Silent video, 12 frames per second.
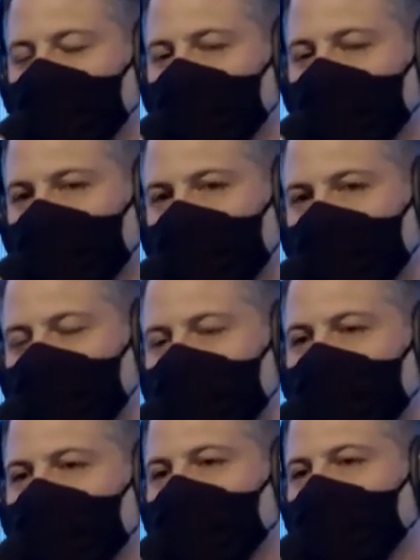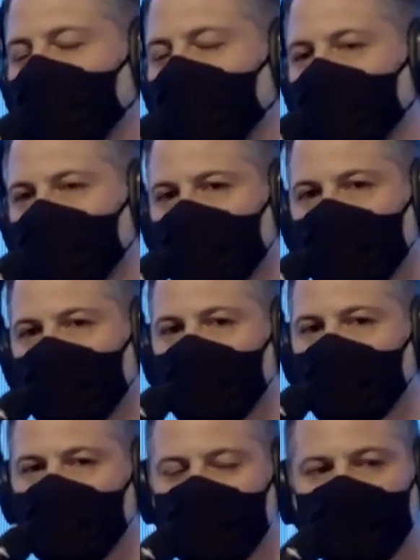Trabajamos en la
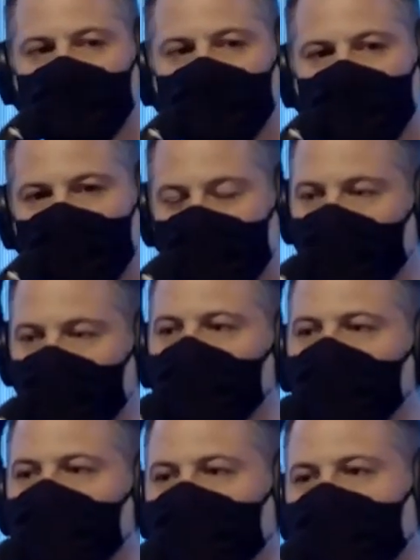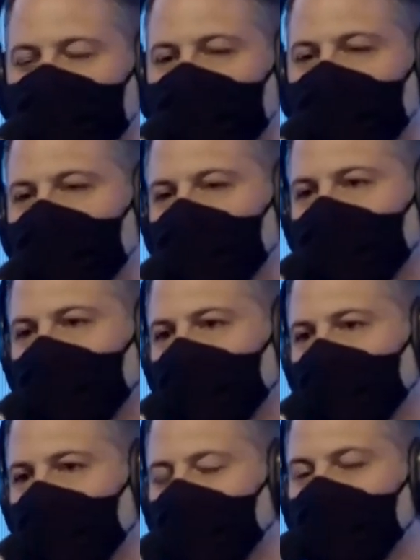lógica de una filantropía
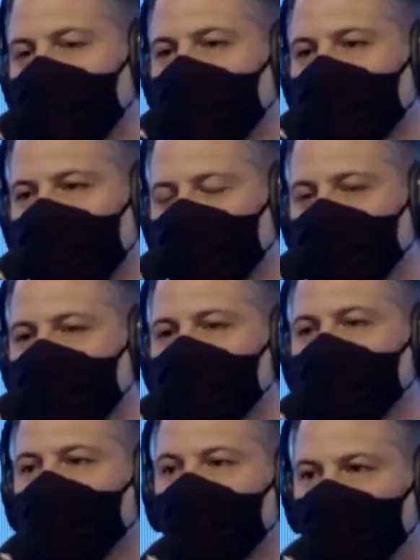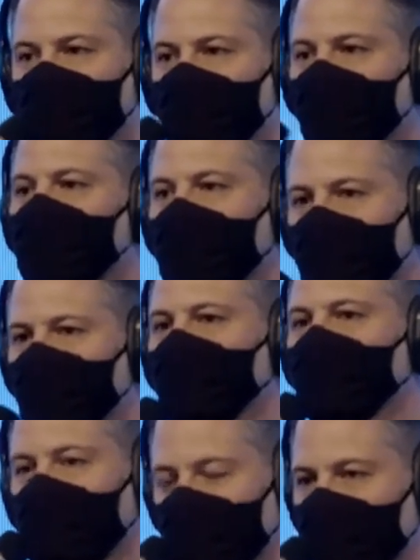estratégica
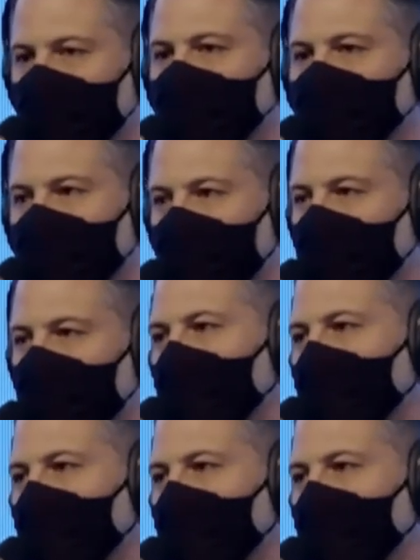tener ahí,